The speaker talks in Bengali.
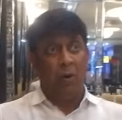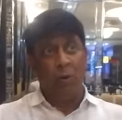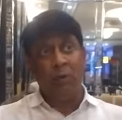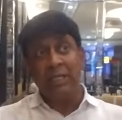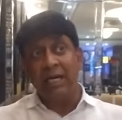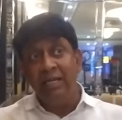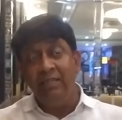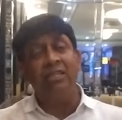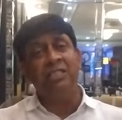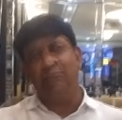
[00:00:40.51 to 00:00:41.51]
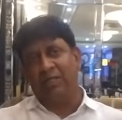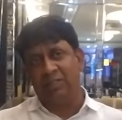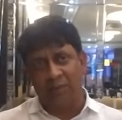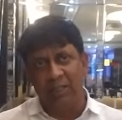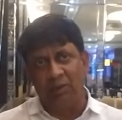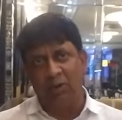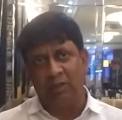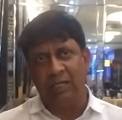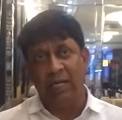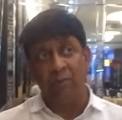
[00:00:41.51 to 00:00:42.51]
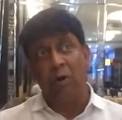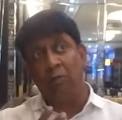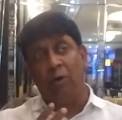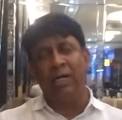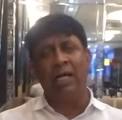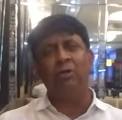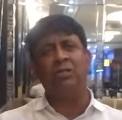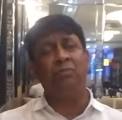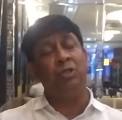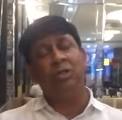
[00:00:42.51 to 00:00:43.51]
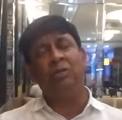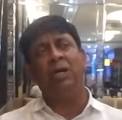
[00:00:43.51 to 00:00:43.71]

ওর মধ্যে একটা লিডারশিপ আছে সবথেকে বড় কথা এবং ওর বডি ল্যাঙ্গুয়েজটা ভীষণ